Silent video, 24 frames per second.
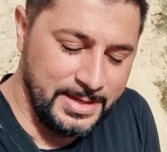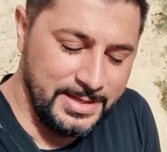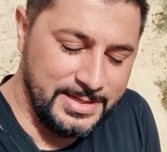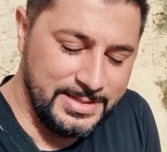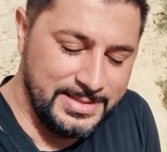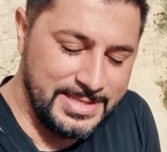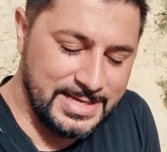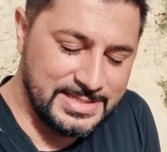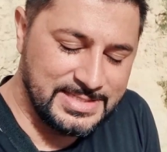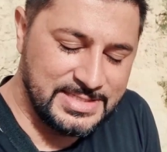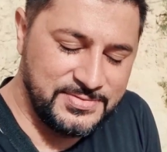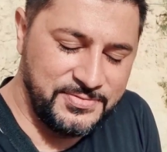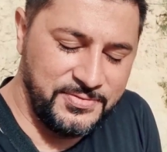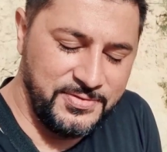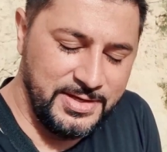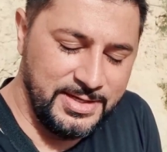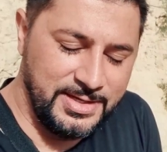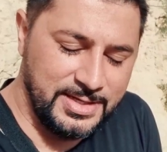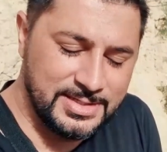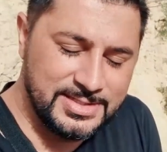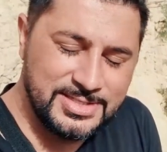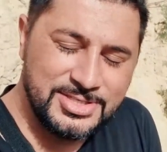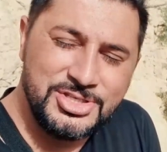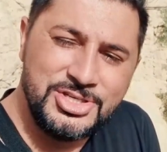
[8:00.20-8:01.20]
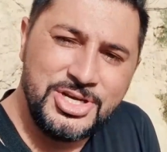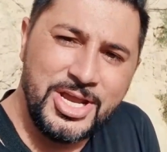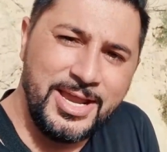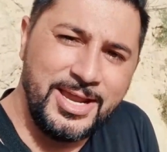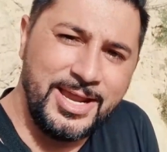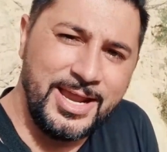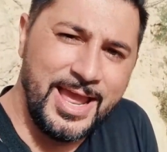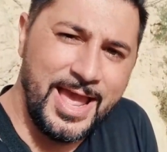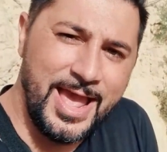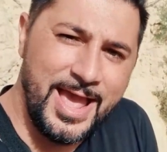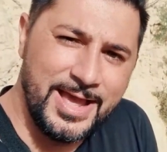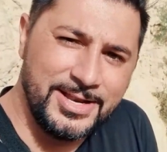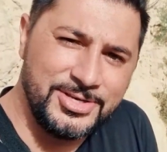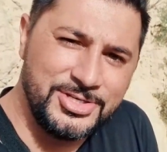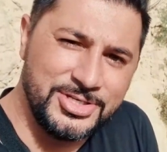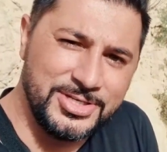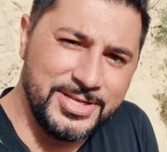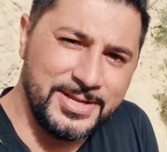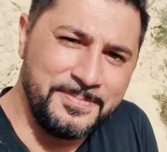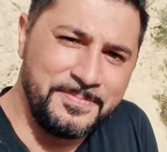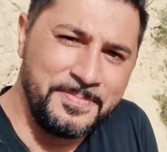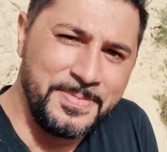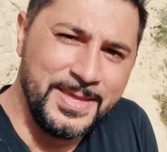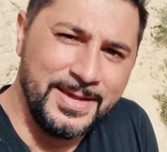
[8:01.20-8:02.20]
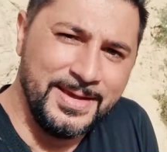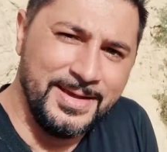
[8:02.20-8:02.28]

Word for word: e das vinhas de Enguede, né?